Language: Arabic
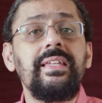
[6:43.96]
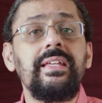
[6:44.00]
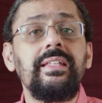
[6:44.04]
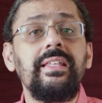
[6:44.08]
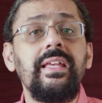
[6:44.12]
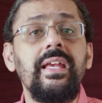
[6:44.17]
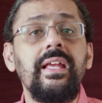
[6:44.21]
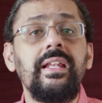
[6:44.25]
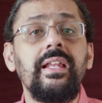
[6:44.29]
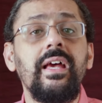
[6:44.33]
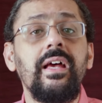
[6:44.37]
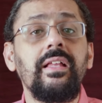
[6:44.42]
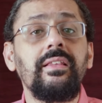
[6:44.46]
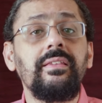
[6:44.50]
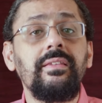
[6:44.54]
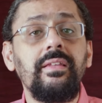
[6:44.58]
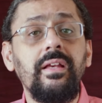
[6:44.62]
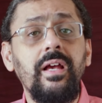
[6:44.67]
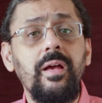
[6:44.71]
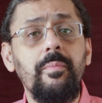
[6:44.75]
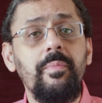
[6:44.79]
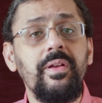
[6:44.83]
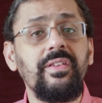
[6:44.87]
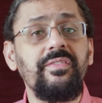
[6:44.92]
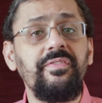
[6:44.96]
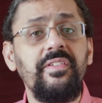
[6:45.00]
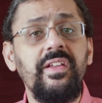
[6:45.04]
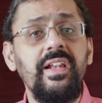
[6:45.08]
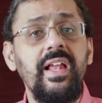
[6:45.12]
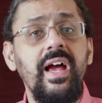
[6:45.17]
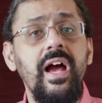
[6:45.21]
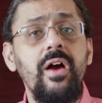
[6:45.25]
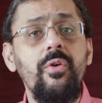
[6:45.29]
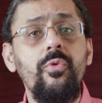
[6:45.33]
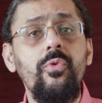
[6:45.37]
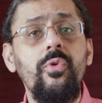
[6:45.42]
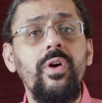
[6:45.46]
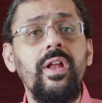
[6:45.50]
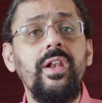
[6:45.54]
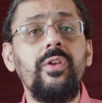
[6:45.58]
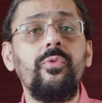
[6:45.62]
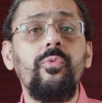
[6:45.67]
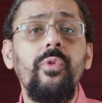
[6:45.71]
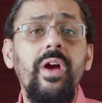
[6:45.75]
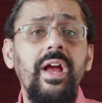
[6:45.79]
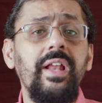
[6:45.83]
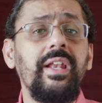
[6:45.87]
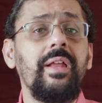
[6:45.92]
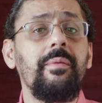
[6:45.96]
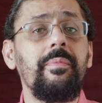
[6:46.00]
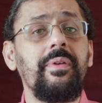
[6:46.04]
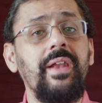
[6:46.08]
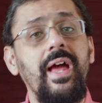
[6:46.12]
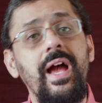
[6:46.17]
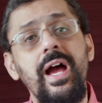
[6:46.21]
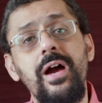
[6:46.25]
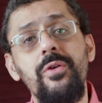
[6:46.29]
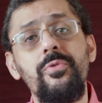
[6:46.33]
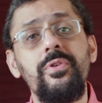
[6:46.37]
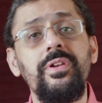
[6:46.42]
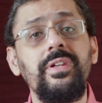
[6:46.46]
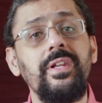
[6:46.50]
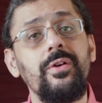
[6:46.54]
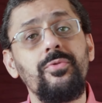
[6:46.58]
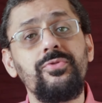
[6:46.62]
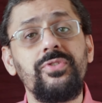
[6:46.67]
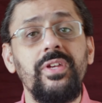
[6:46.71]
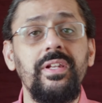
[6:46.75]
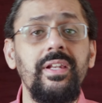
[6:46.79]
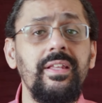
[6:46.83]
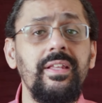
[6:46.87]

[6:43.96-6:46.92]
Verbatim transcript: ايدينا تخبط فيه الاول واحنا بنحاول نوصل